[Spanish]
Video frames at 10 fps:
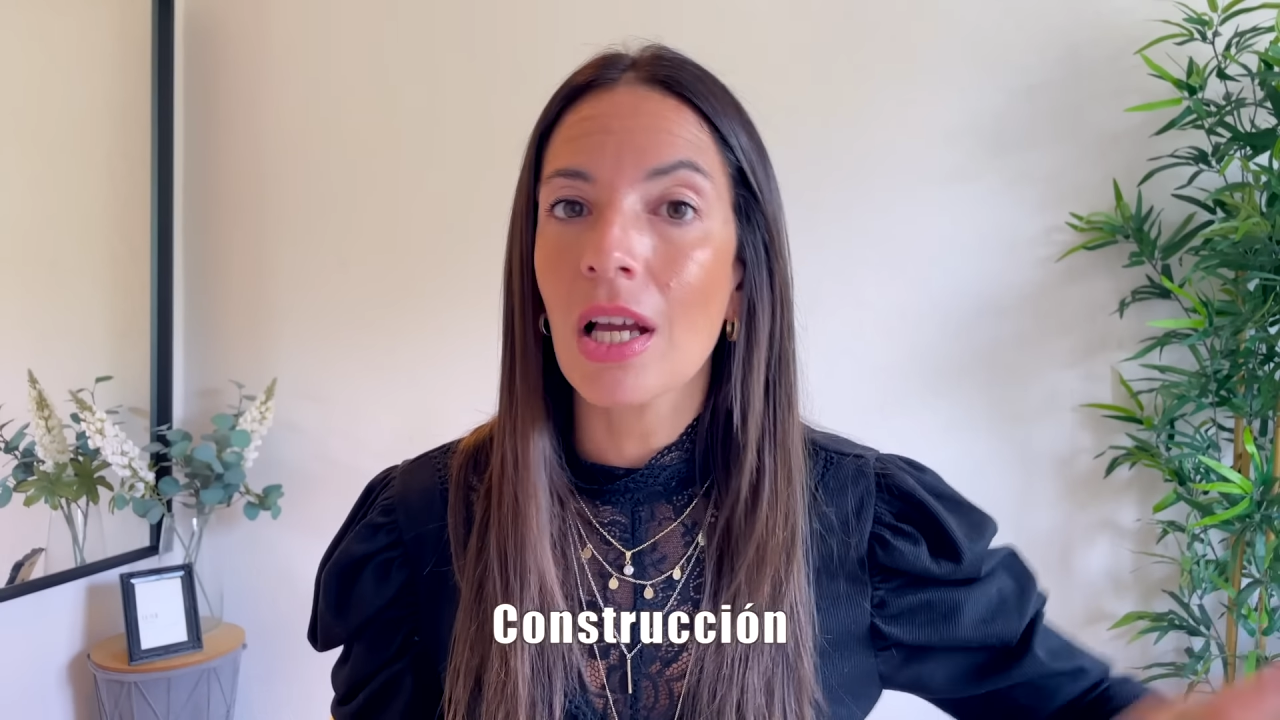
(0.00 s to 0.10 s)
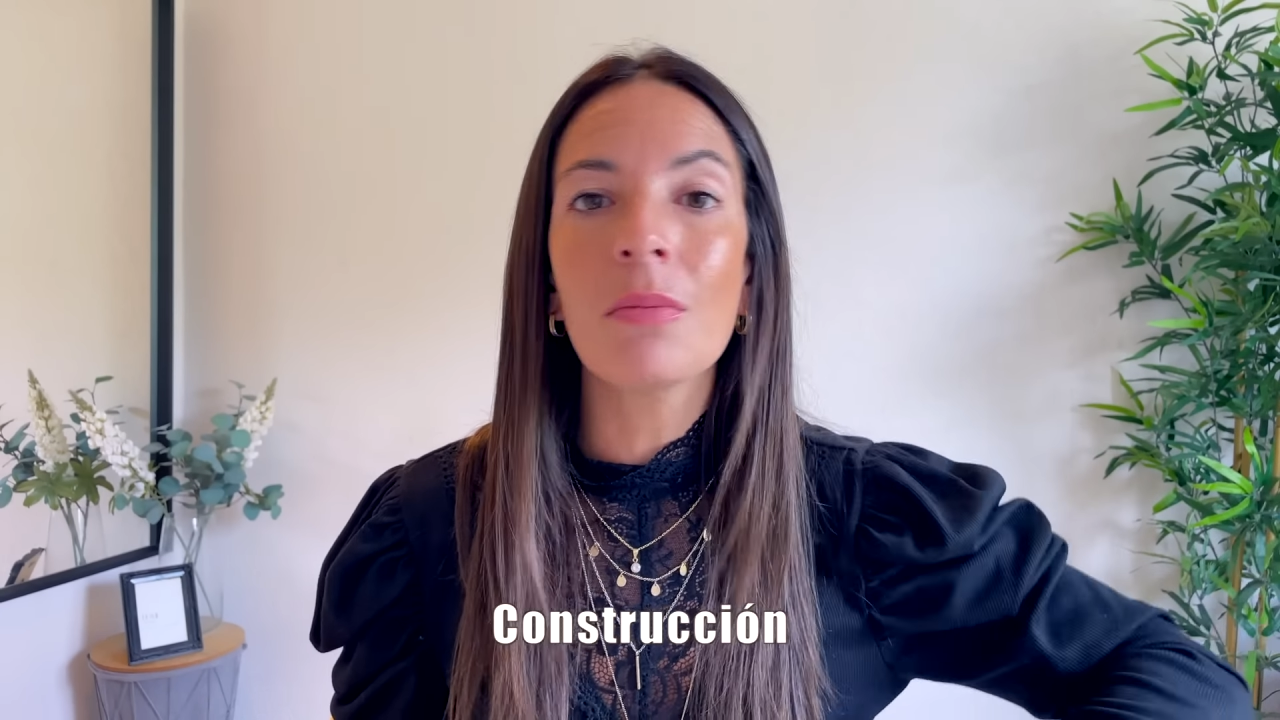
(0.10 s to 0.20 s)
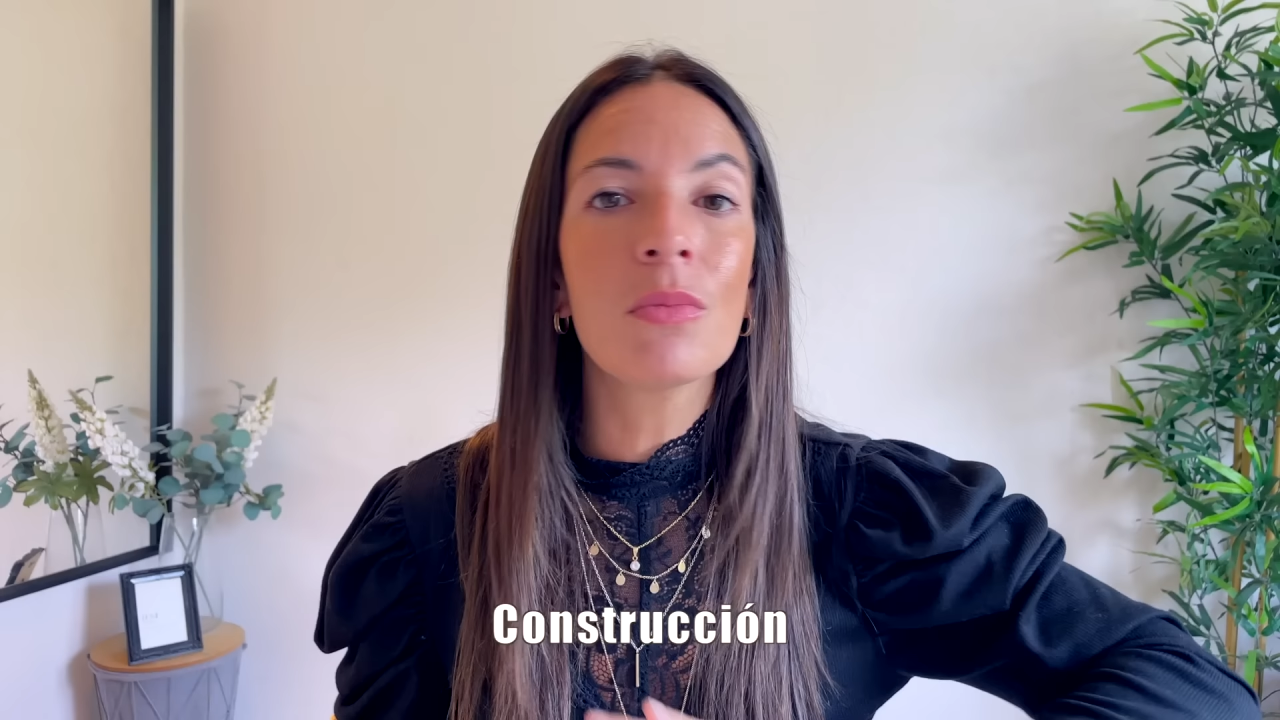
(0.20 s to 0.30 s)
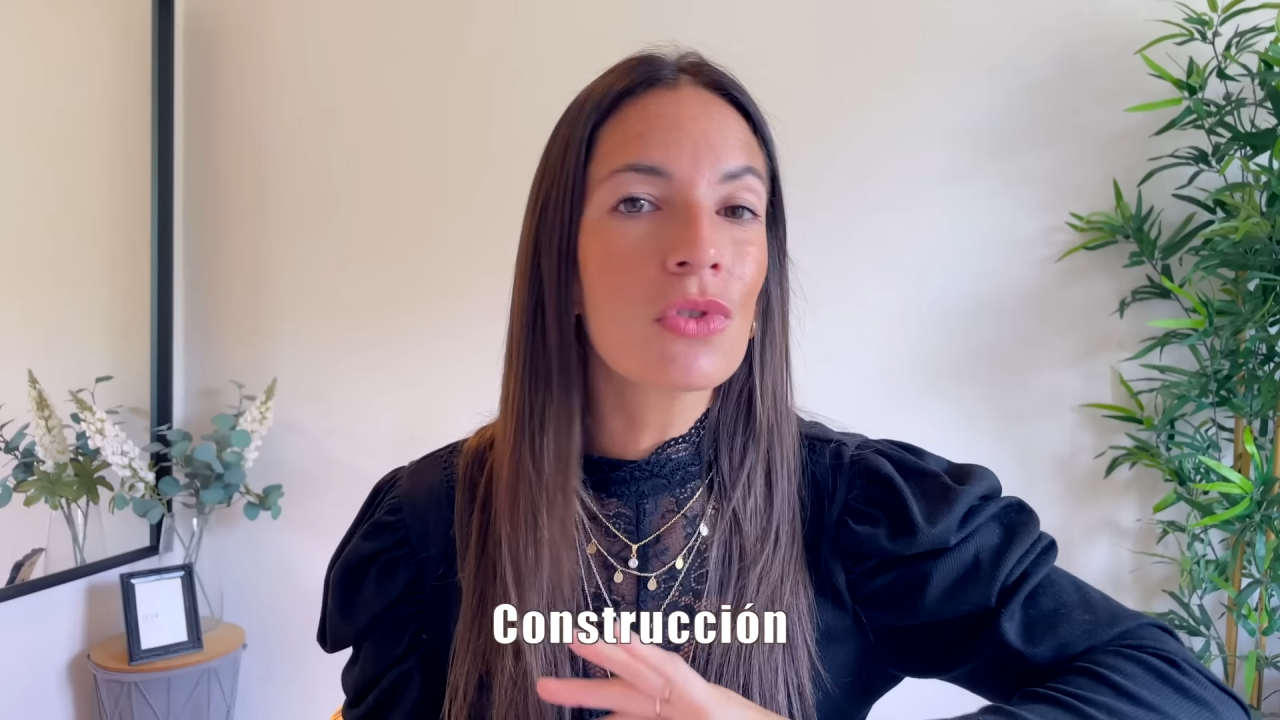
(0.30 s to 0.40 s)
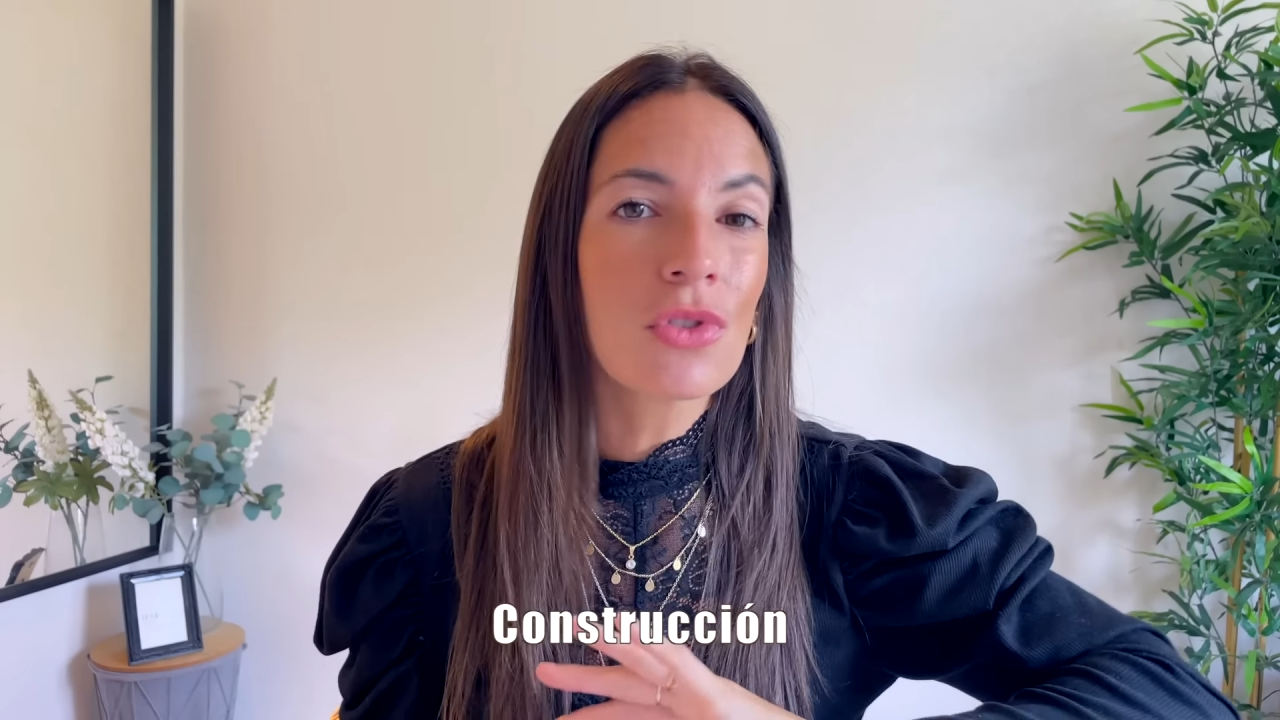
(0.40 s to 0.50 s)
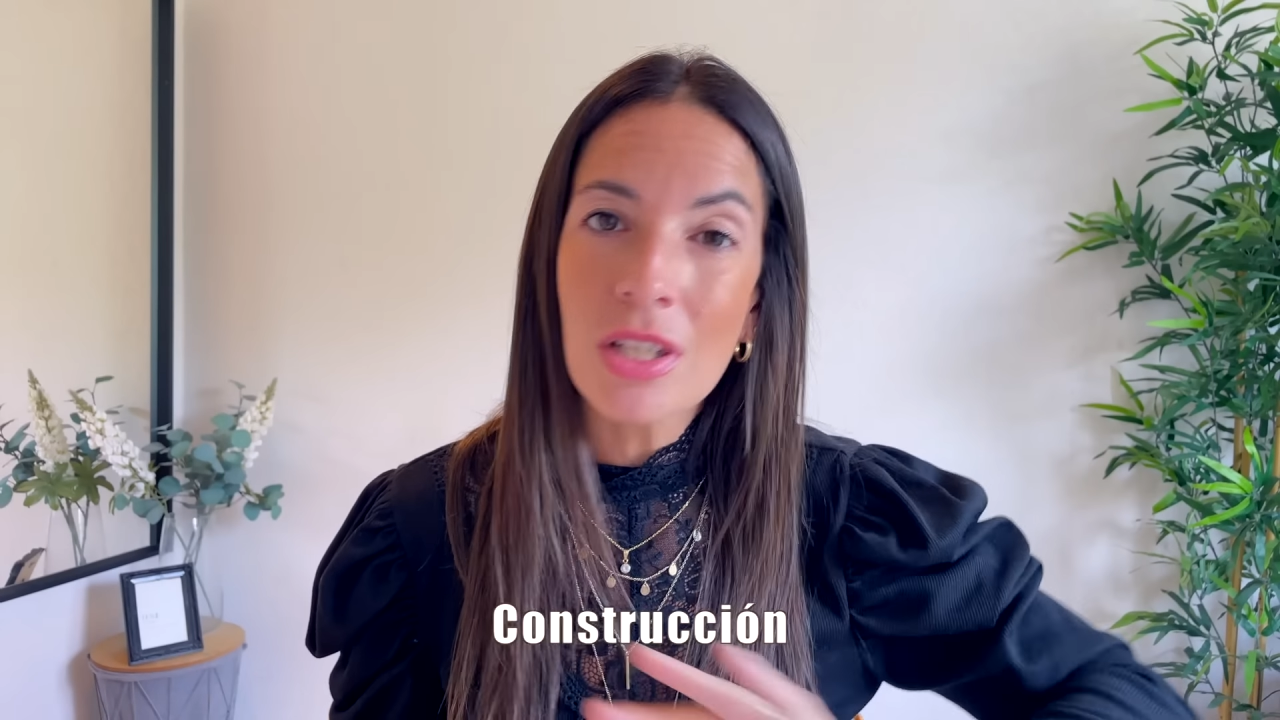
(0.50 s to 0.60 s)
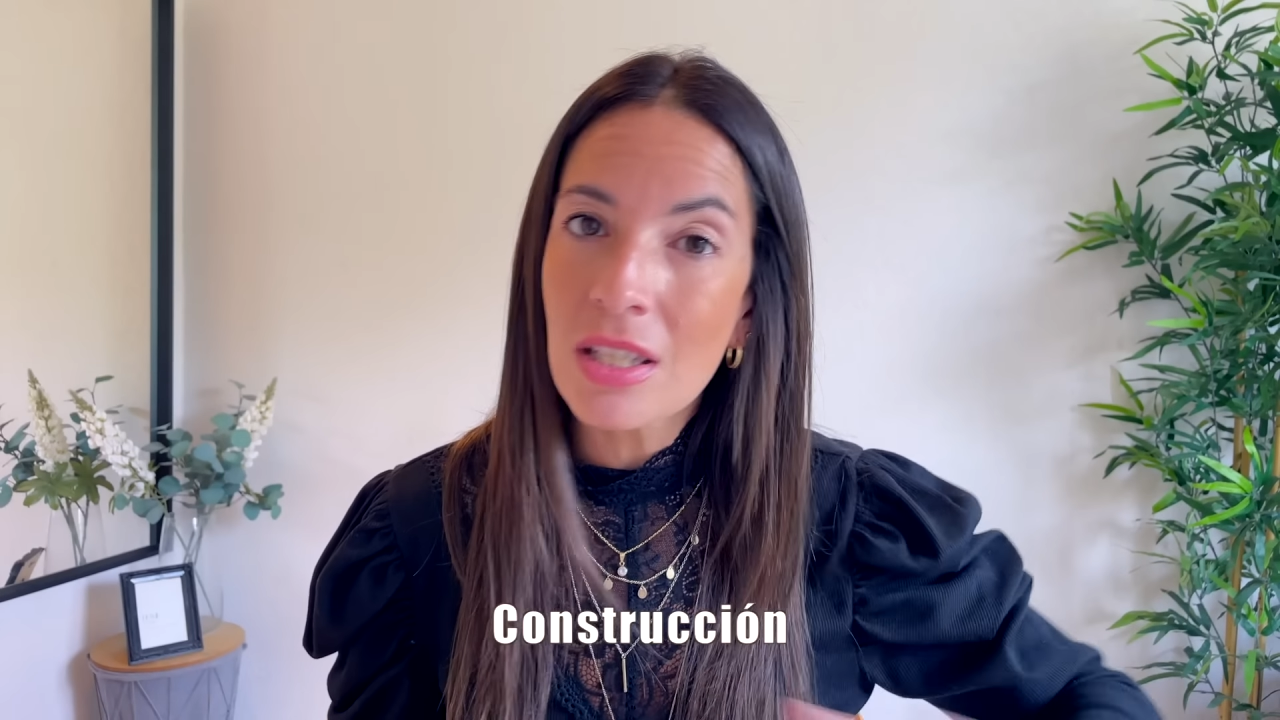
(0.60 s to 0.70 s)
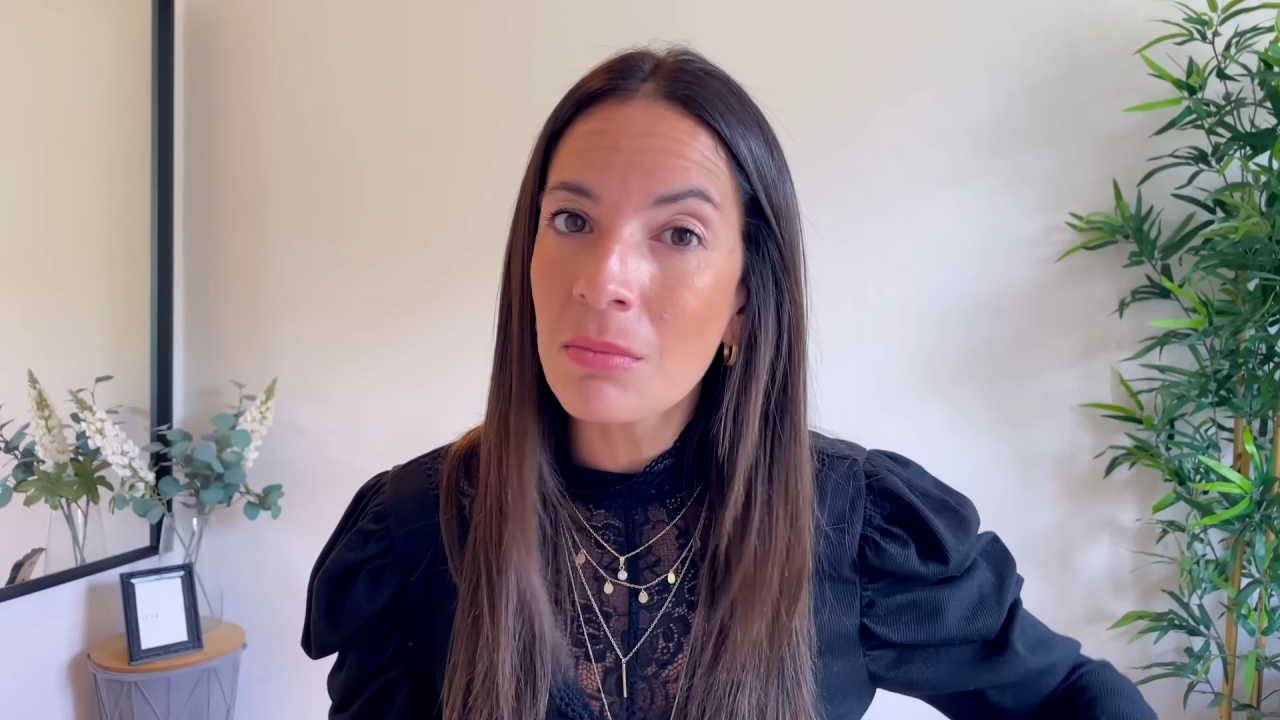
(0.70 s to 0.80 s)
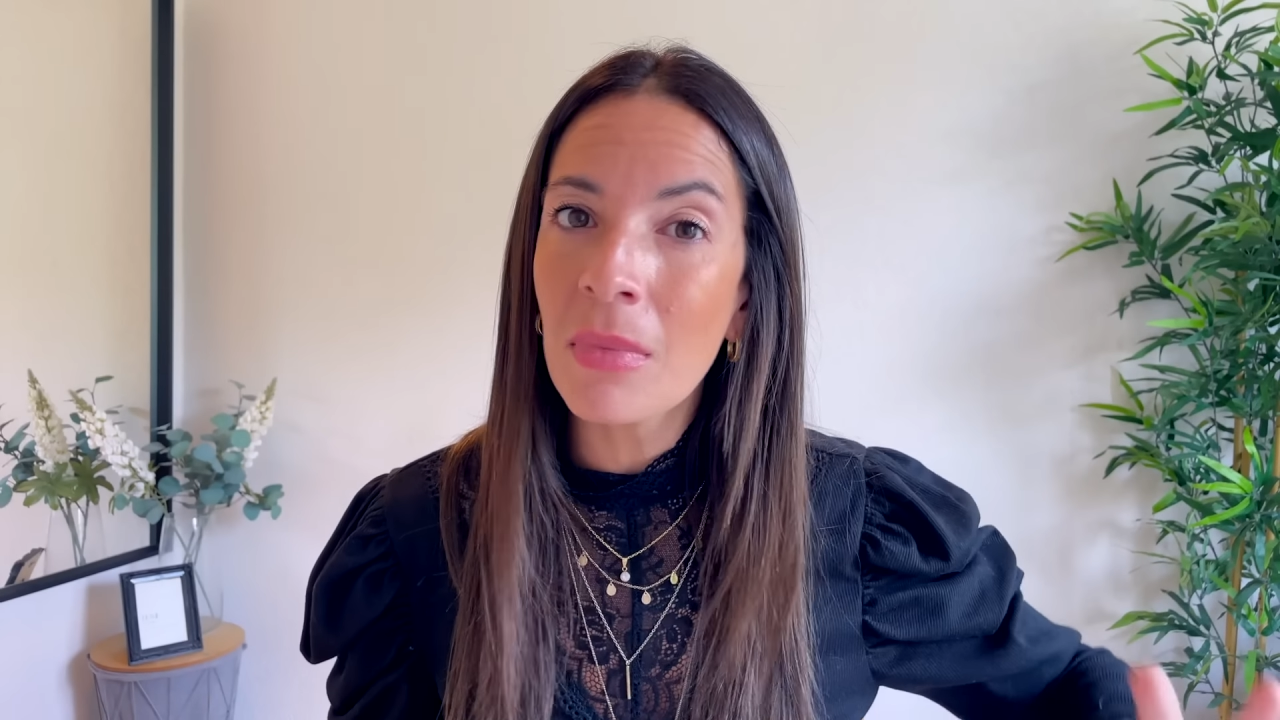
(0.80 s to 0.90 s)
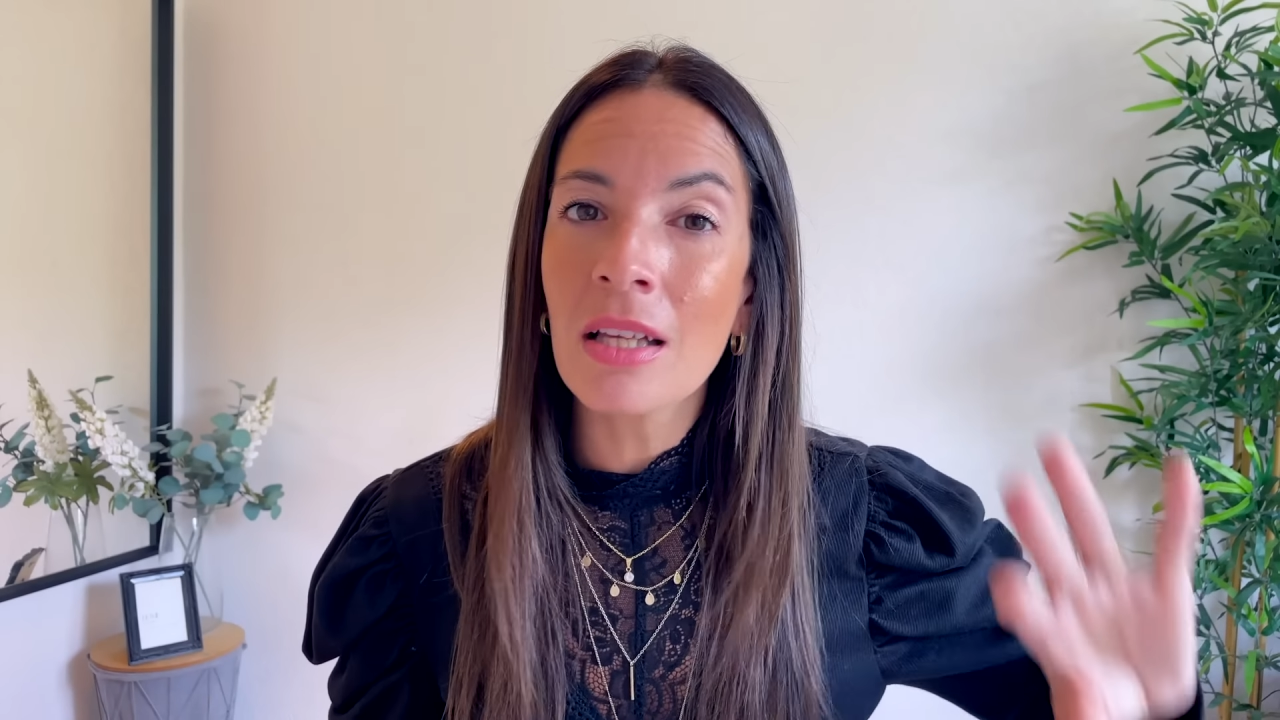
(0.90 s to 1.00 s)

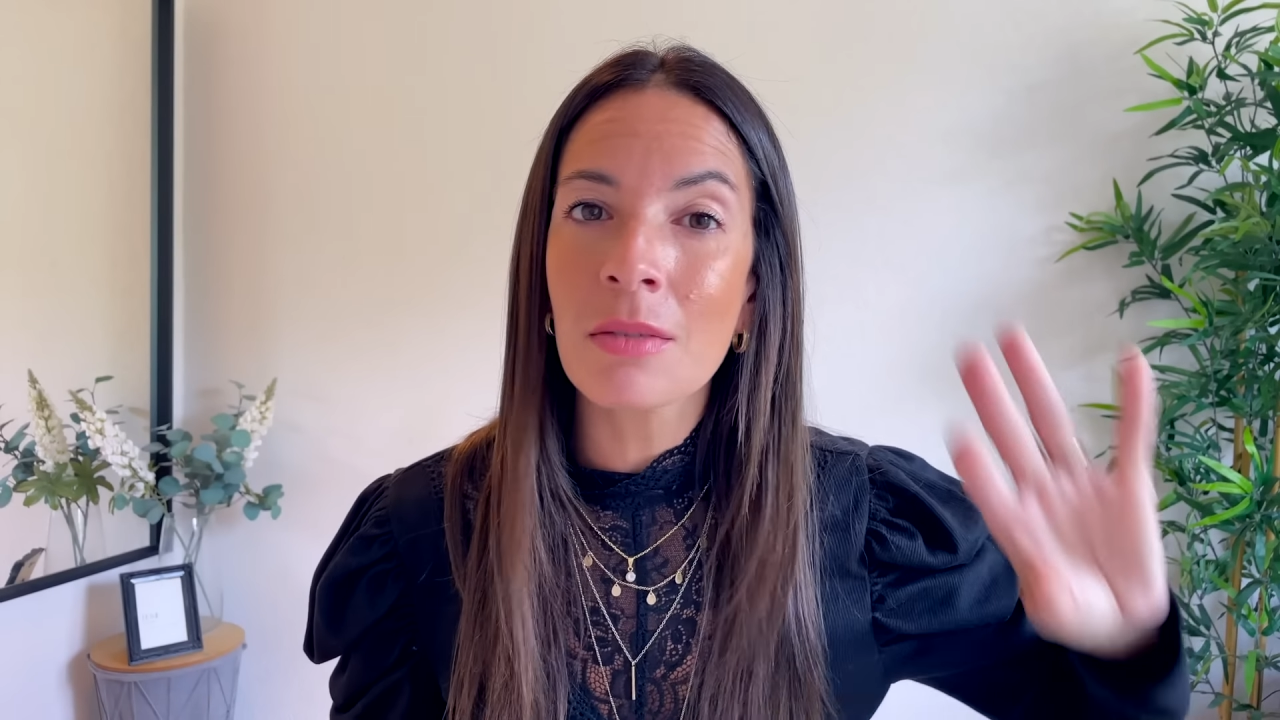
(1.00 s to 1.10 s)
muchísimas